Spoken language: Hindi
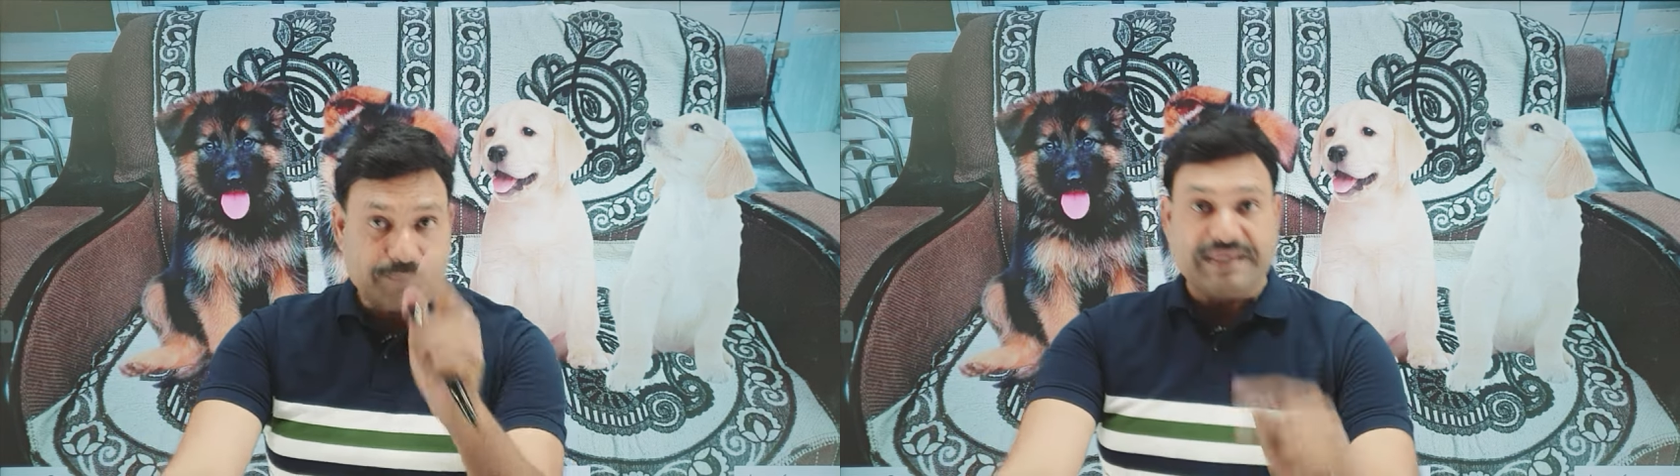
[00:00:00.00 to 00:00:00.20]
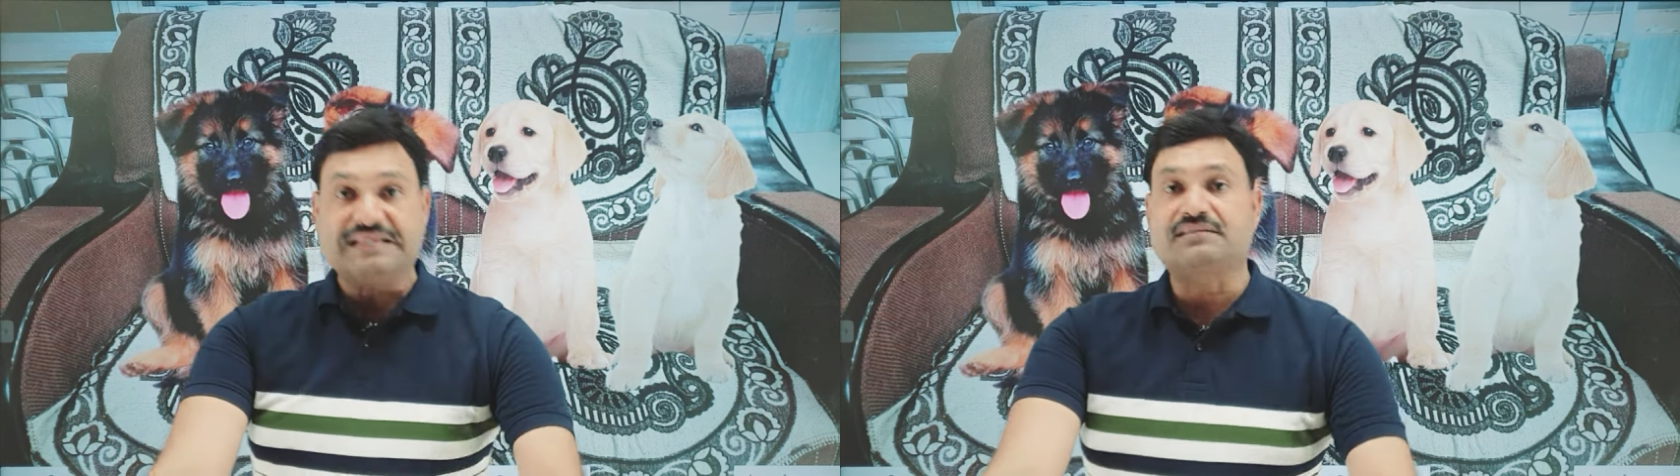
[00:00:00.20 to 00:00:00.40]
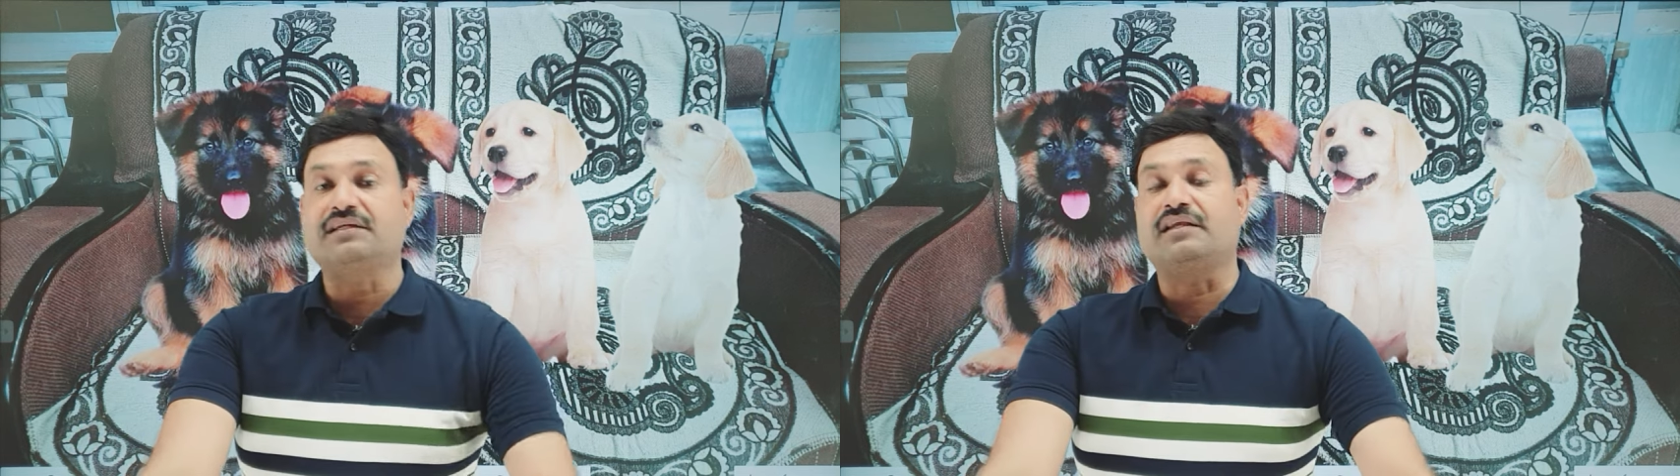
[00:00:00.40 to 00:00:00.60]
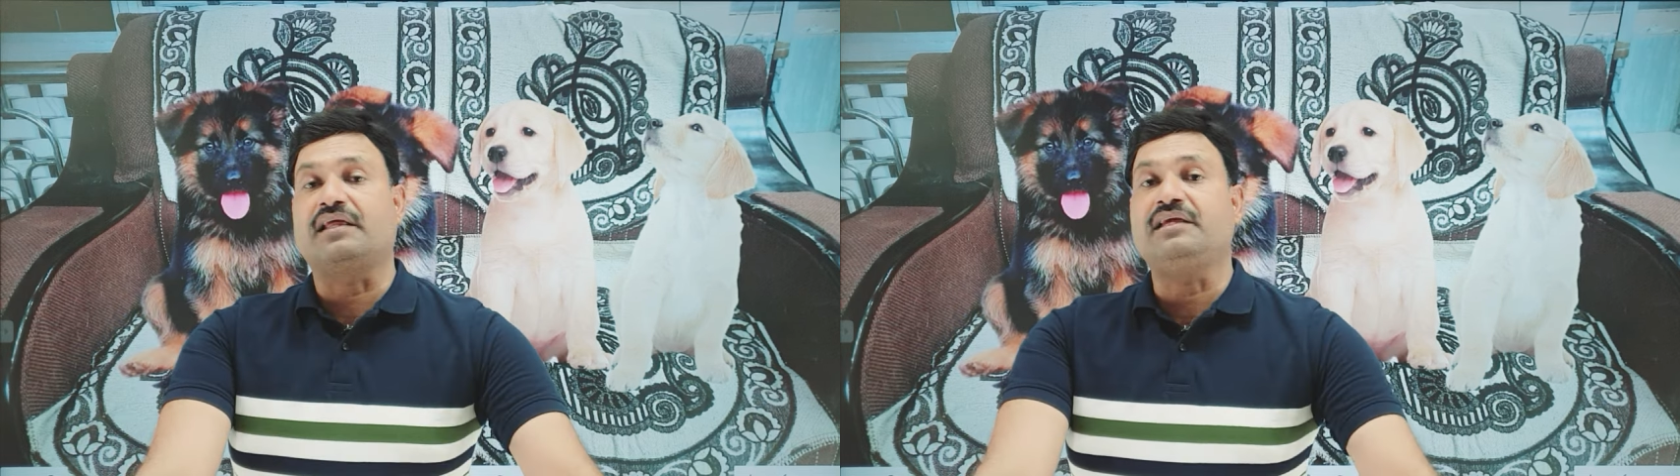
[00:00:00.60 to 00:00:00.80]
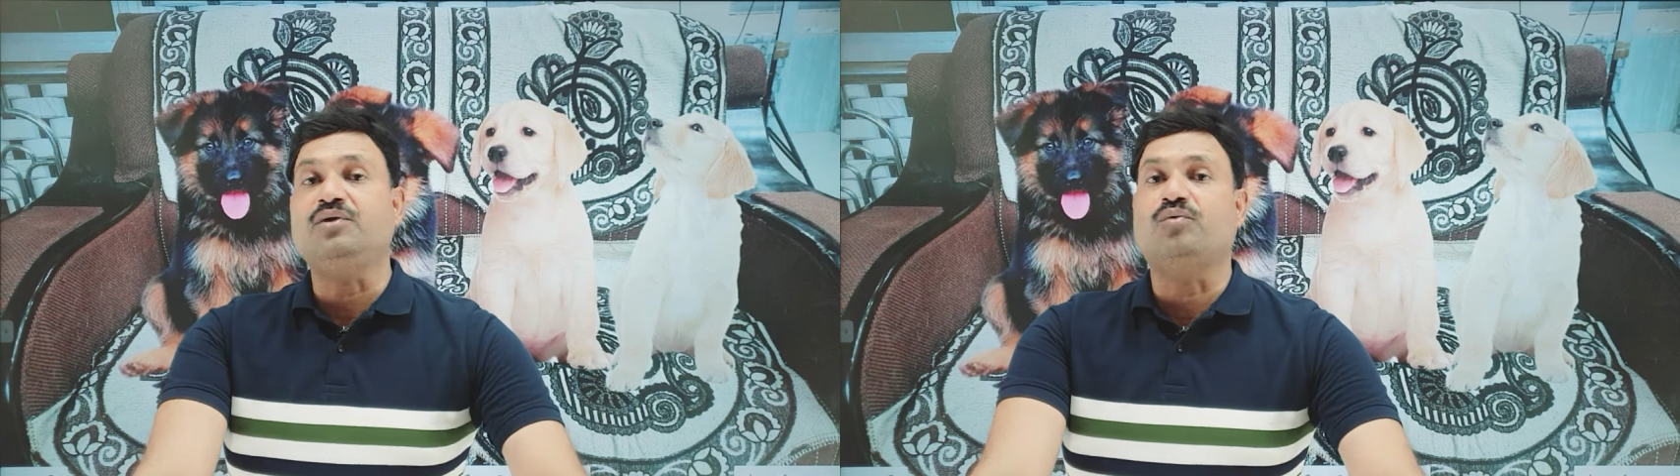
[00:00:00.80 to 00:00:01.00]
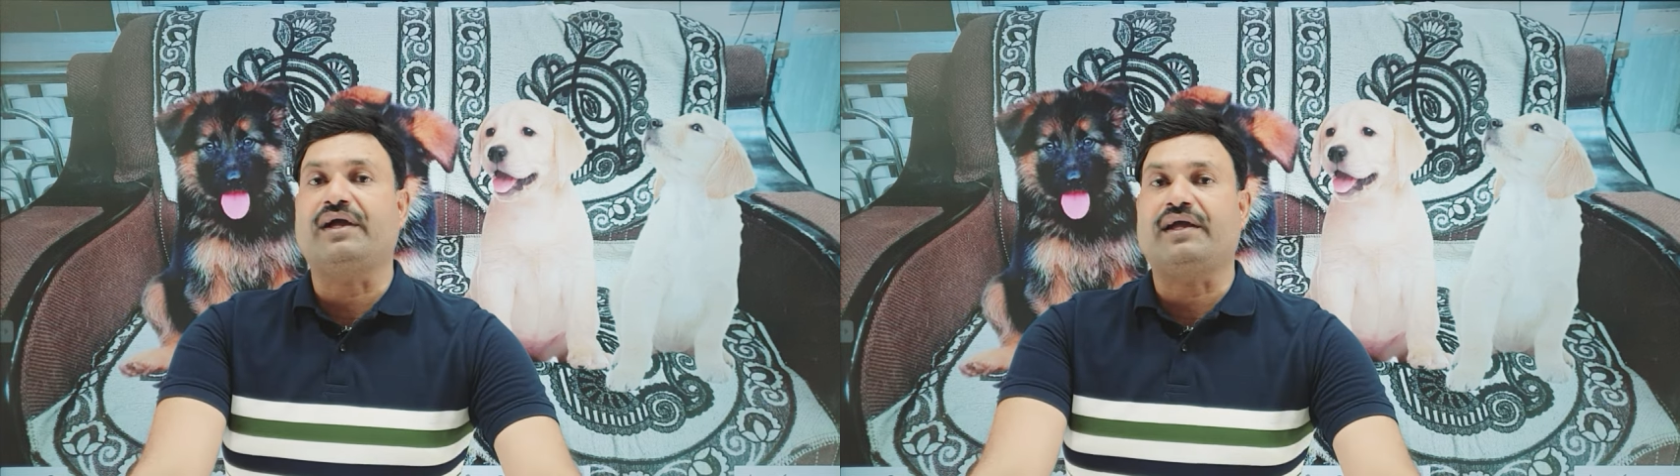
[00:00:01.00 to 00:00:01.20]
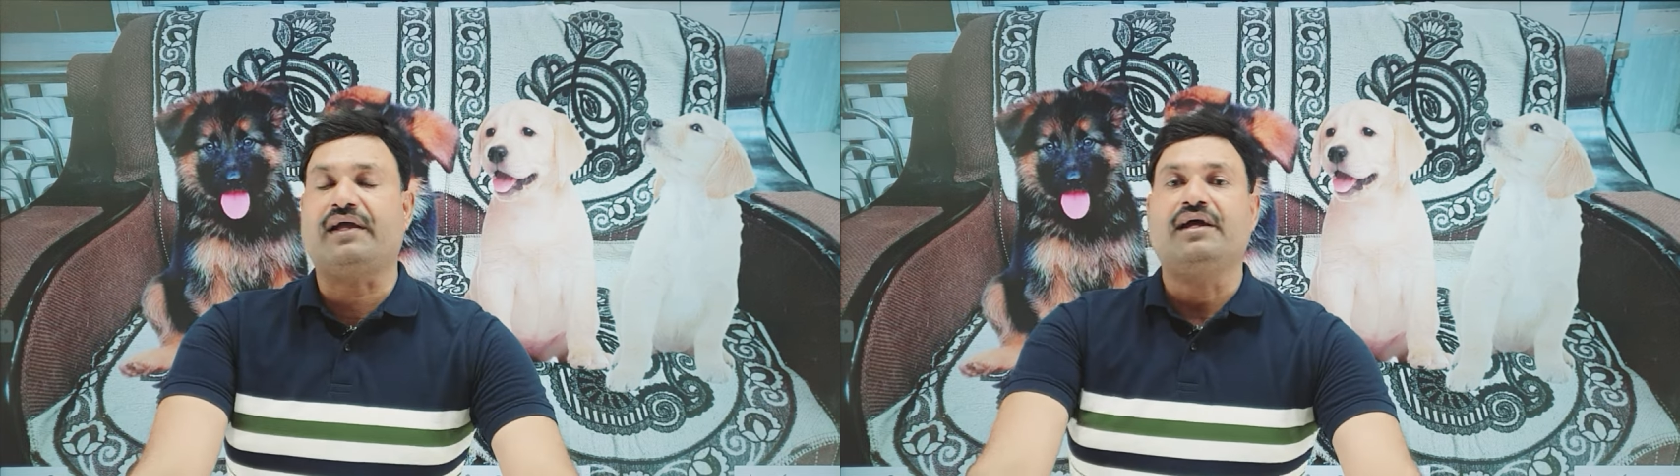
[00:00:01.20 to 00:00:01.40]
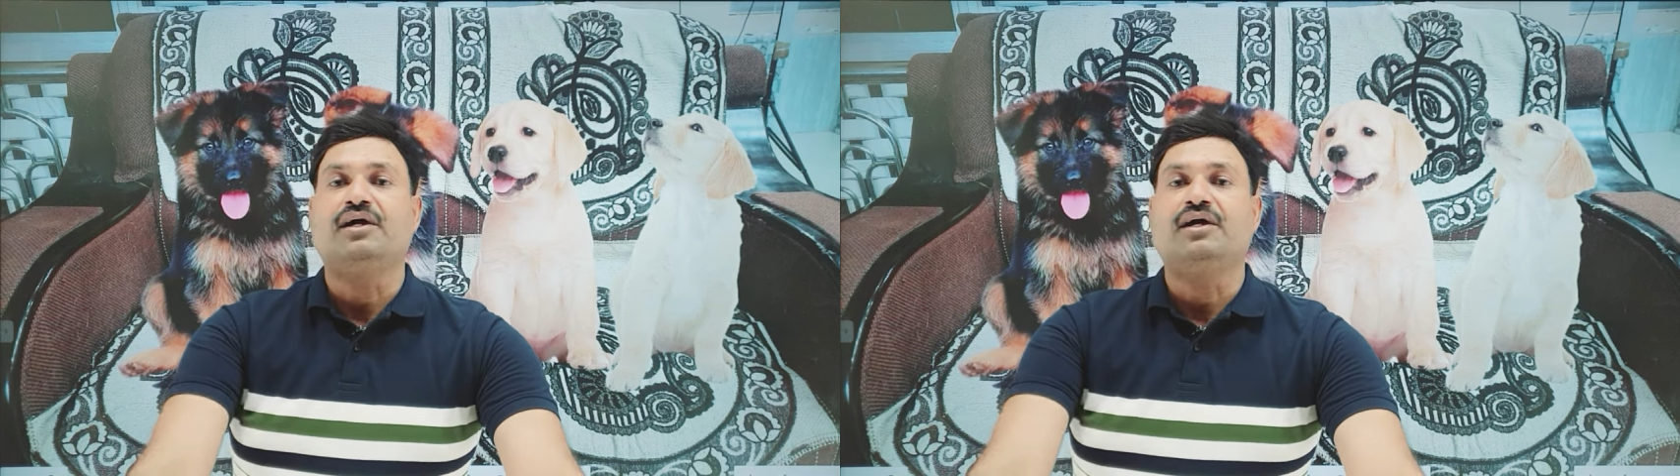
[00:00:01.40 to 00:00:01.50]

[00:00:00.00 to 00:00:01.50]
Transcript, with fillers: 20 दिन नहीं हुए हैं